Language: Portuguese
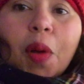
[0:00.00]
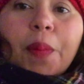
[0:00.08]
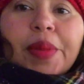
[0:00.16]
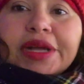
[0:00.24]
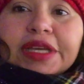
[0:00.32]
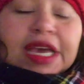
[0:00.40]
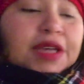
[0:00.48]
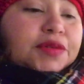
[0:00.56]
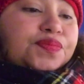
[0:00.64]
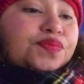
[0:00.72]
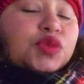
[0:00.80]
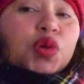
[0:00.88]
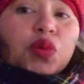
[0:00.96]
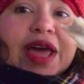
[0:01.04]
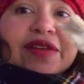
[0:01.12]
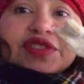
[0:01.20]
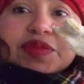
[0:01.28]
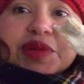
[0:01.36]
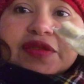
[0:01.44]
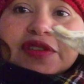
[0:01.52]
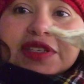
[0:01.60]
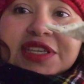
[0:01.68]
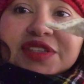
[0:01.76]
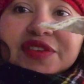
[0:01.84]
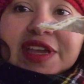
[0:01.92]
Eu peguei o, o Lefts pra
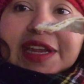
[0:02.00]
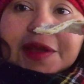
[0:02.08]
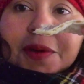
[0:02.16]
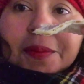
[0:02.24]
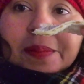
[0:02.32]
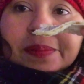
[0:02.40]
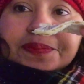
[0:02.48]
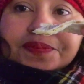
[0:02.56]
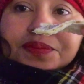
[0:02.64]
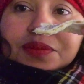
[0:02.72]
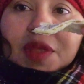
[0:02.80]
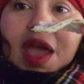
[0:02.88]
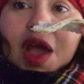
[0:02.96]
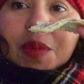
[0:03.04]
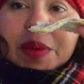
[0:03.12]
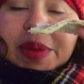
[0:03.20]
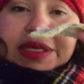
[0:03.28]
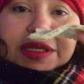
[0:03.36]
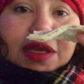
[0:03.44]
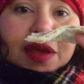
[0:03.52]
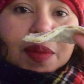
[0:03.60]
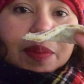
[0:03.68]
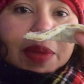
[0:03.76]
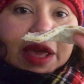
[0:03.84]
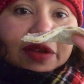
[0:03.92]
vocês verem, ó. É uma massinha
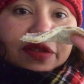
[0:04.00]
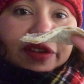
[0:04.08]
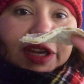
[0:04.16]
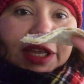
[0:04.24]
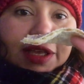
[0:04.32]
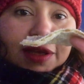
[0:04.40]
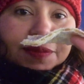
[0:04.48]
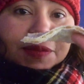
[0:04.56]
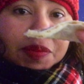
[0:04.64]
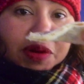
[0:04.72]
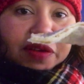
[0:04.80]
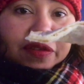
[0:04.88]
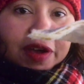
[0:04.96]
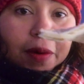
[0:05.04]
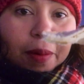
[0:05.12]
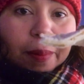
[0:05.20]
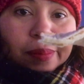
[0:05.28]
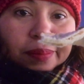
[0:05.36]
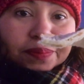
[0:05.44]
bem fininha, dá pra ver, ó.